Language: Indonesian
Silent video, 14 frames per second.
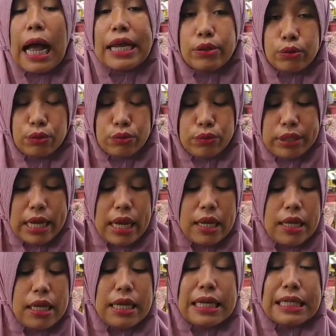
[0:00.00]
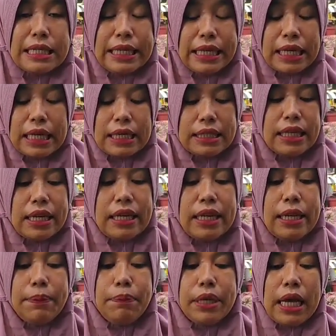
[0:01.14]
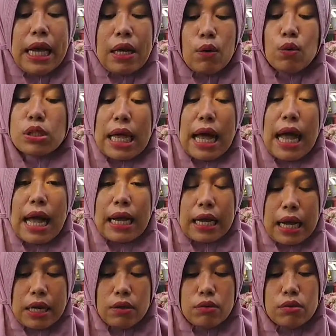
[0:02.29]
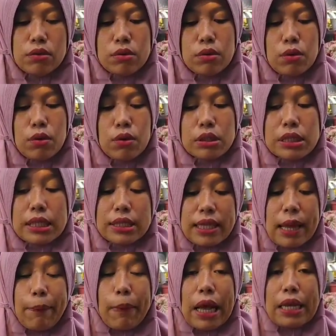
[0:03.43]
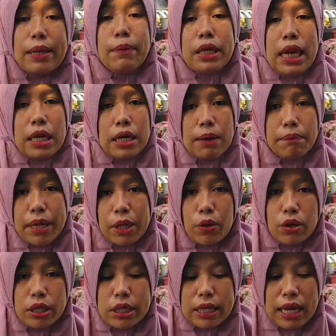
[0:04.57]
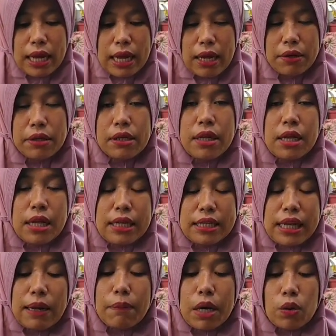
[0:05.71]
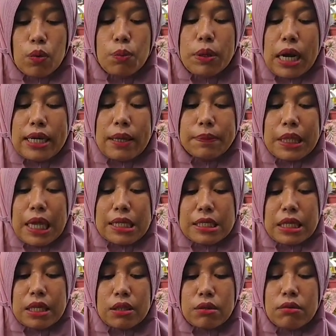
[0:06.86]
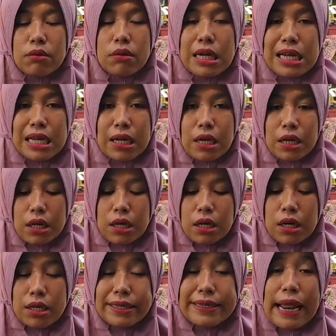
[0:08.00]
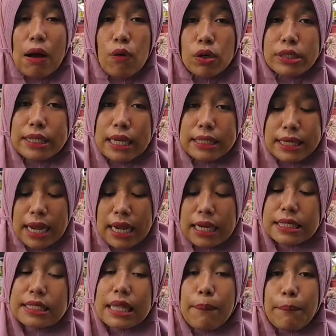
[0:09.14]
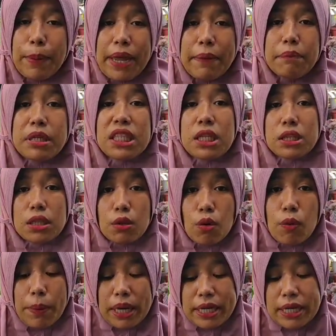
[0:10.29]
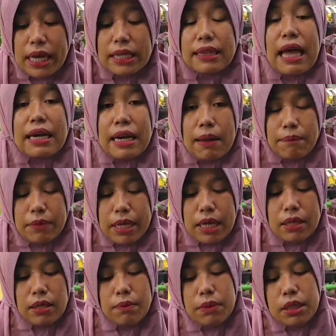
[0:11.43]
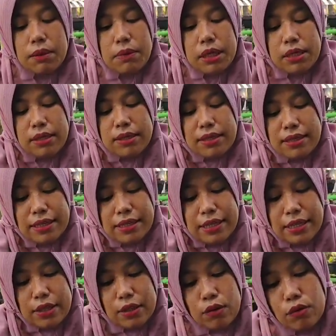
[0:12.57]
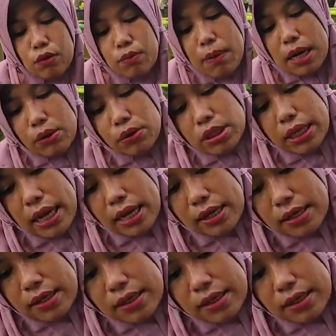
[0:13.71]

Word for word: kayu ya diikat jadi biar usahakan untuk setiap kali menanam begonia yang baru beradaptasi itu eh, daunnya jangan sampai menyentuh media tanam ya teman-teman tuh bagus ya